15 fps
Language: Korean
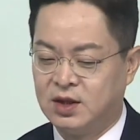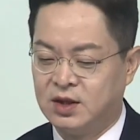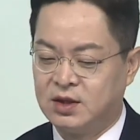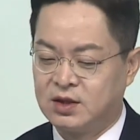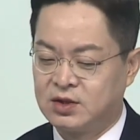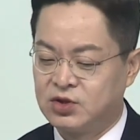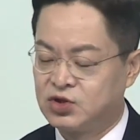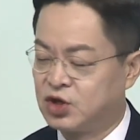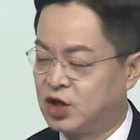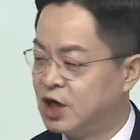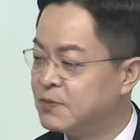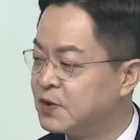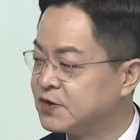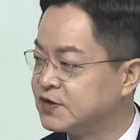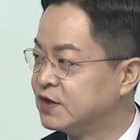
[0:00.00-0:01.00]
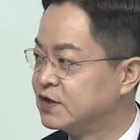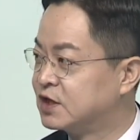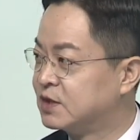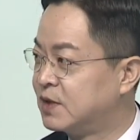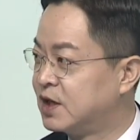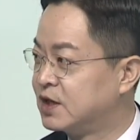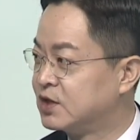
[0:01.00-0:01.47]
그 중에
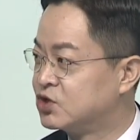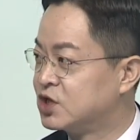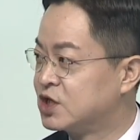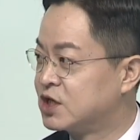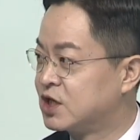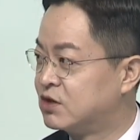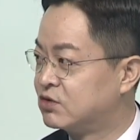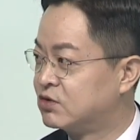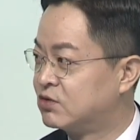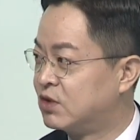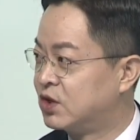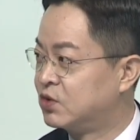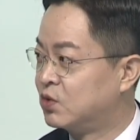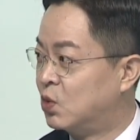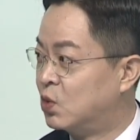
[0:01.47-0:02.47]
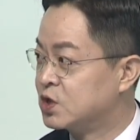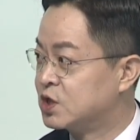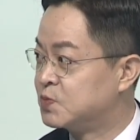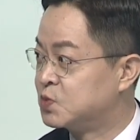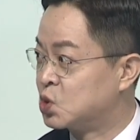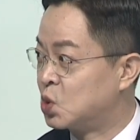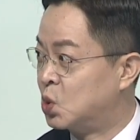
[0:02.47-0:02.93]
1%만 주식시장으로 들어와도 50조.
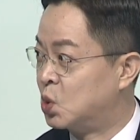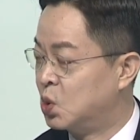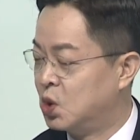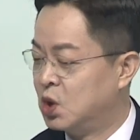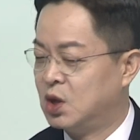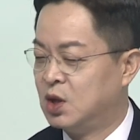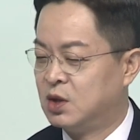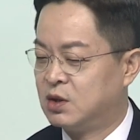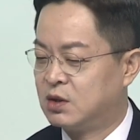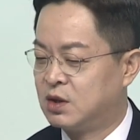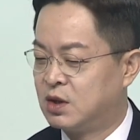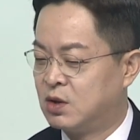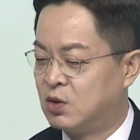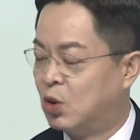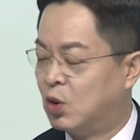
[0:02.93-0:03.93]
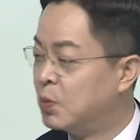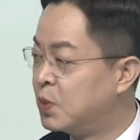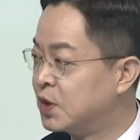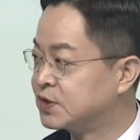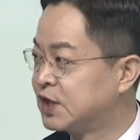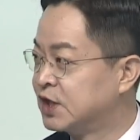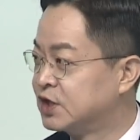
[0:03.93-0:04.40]
50조. 예, 네.
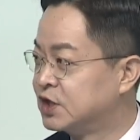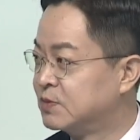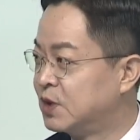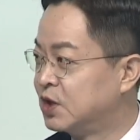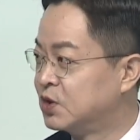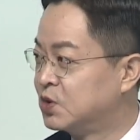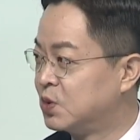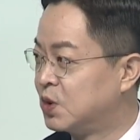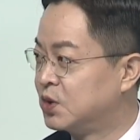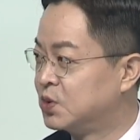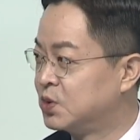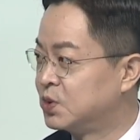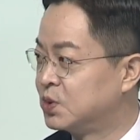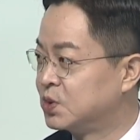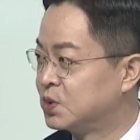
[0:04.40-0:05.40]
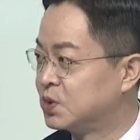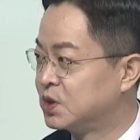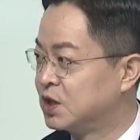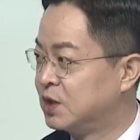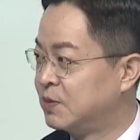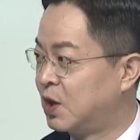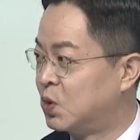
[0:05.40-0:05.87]
5%만 들어와도
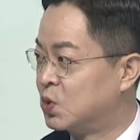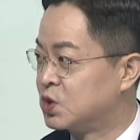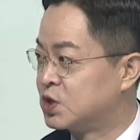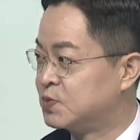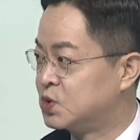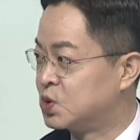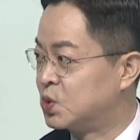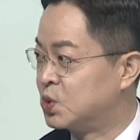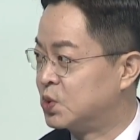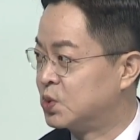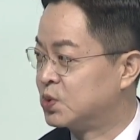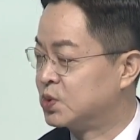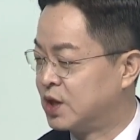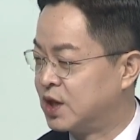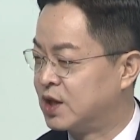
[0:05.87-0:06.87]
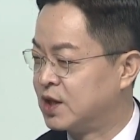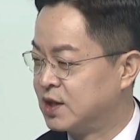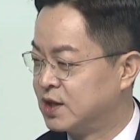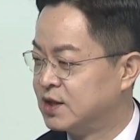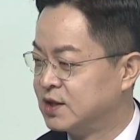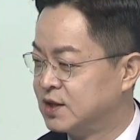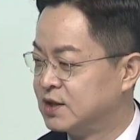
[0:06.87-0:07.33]
250조. 네.
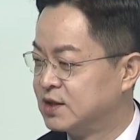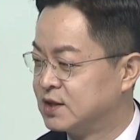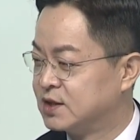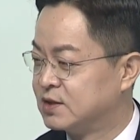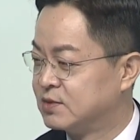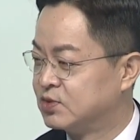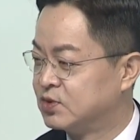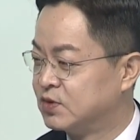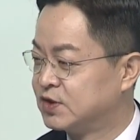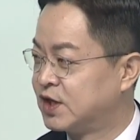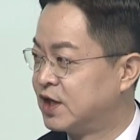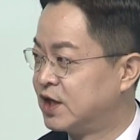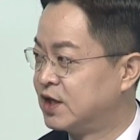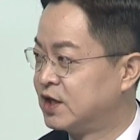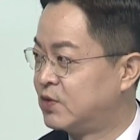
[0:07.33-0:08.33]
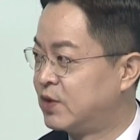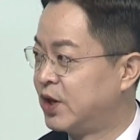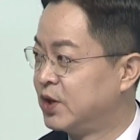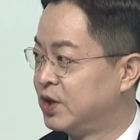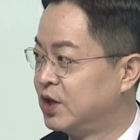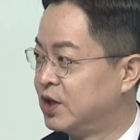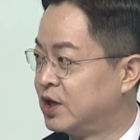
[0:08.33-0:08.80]
부동산이
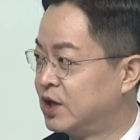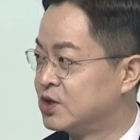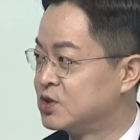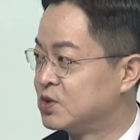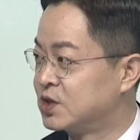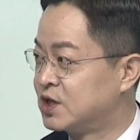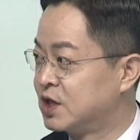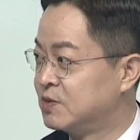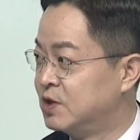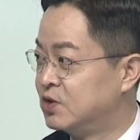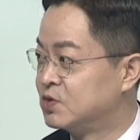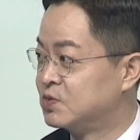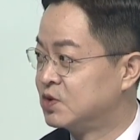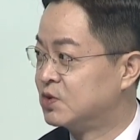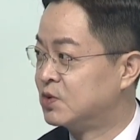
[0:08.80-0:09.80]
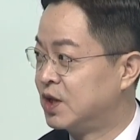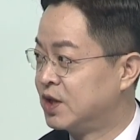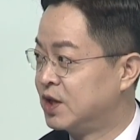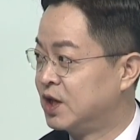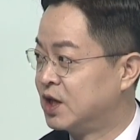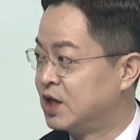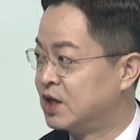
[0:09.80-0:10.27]
과열이니까 그쪽 자금이 일로 좀 들어와야
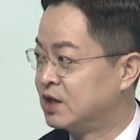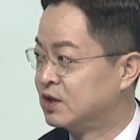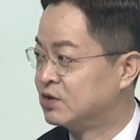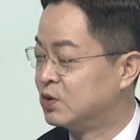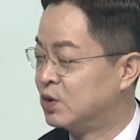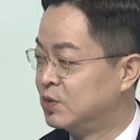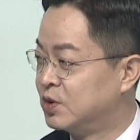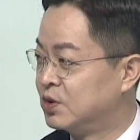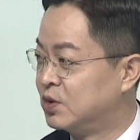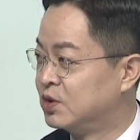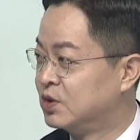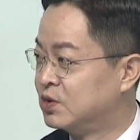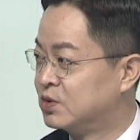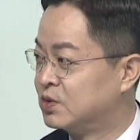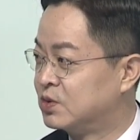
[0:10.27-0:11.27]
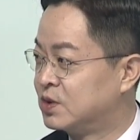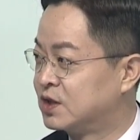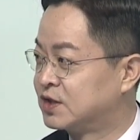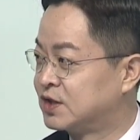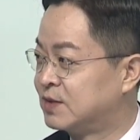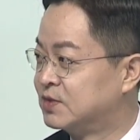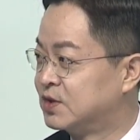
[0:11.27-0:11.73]
되니까. 네. 들어오면 어디로 들어오나?
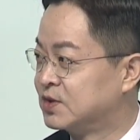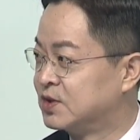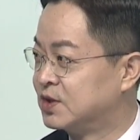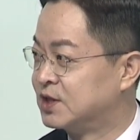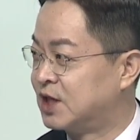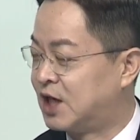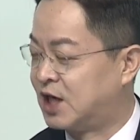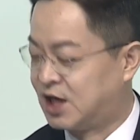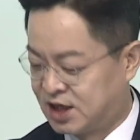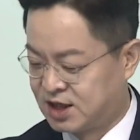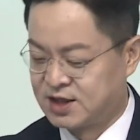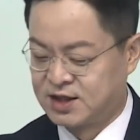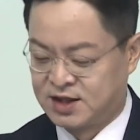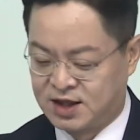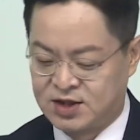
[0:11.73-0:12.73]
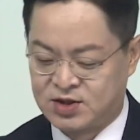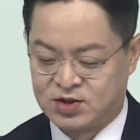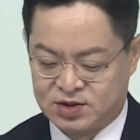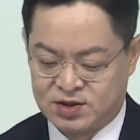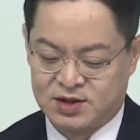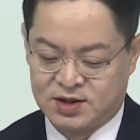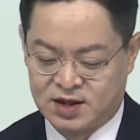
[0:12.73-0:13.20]
삼성 전자로 들어오는 거죠. 죠
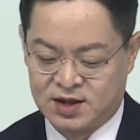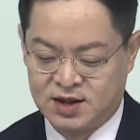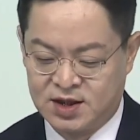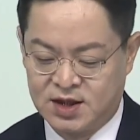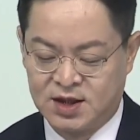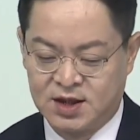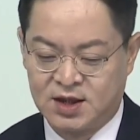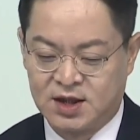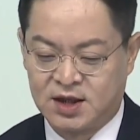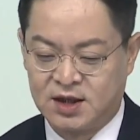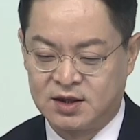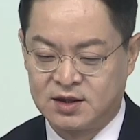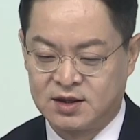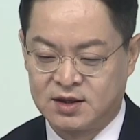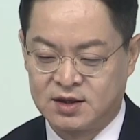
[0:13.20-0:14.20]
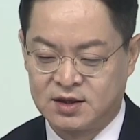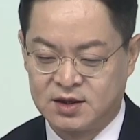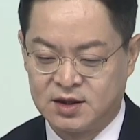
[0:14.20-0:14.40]
그렇죠. 네. 하여튼